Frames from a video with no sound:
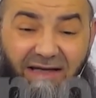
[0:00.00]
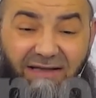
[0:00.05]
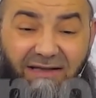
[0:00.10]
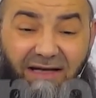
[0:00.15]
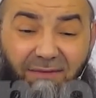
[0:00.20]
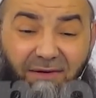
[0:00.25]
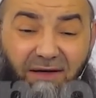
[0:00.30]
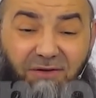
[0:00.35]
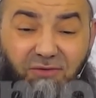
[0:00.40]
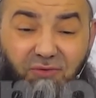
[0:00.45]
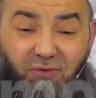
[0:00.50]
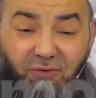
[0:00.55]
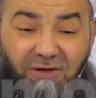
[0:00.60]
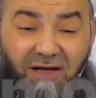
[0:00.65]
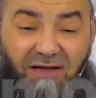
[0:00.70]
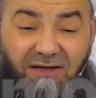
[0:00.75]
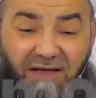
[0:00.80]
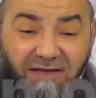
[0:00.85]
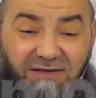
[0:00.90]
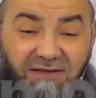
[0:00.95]
Demek
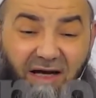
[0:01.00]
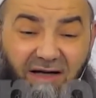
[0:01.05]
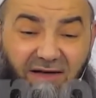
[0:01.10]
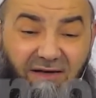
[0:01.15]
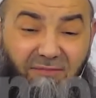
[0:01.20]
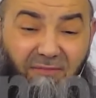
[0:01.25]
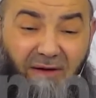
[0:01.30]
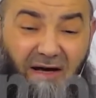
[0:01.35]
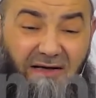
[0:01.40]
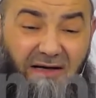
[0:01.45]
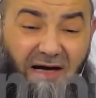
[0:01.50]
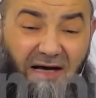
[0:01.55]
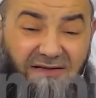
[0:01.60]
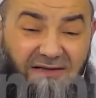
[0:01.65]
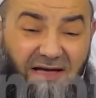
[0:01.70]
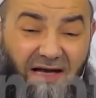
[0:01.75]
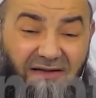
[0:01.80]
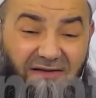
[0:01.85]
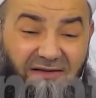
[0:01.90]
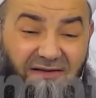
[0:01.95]
sünnete sarılmak
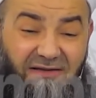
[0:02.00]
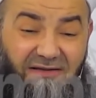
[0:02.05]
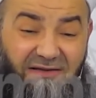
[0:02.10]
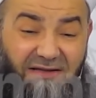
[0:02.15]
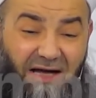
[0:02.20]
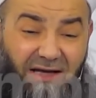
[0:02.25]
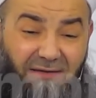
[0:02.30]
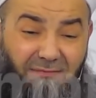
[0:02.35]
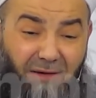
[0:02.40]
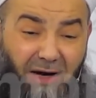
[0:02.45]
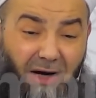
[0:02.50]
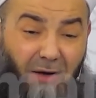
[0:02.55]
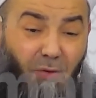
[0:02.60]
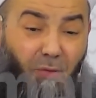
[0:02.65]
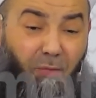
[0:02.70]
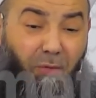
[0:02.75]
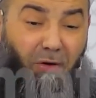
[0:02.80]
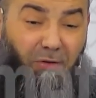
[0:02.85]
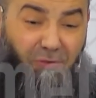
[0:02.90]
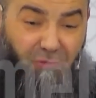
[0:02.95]
azaldığından
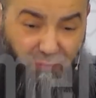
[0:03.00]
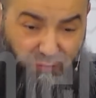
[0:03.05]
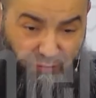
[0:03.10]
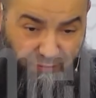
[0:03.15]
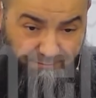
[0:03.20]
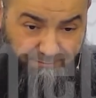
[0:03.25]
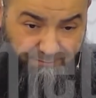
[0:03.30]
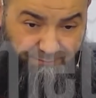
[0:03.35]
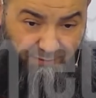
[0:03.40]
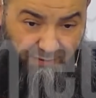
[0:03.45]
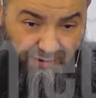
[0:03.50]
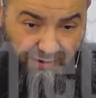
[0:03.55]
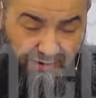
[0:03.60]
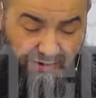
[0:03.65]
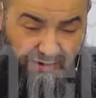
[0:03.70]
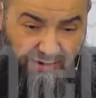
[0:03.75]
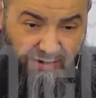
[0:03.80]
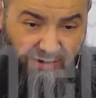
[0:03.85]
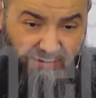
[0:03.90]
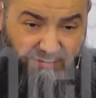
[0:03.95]
mağlup olduk.
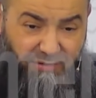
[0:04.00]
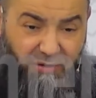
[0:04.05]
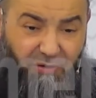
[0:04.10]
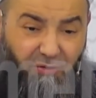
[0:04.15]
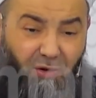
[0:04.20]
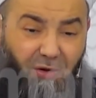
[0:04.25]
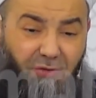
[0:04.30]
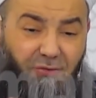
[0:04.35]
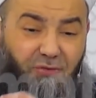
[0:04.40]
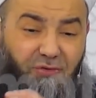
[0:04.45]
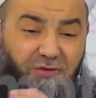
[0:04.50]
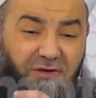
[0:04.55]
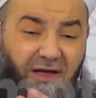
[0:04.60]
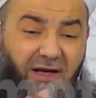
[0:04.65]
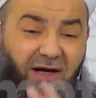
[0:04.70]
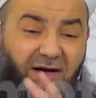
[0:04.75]
1400 sene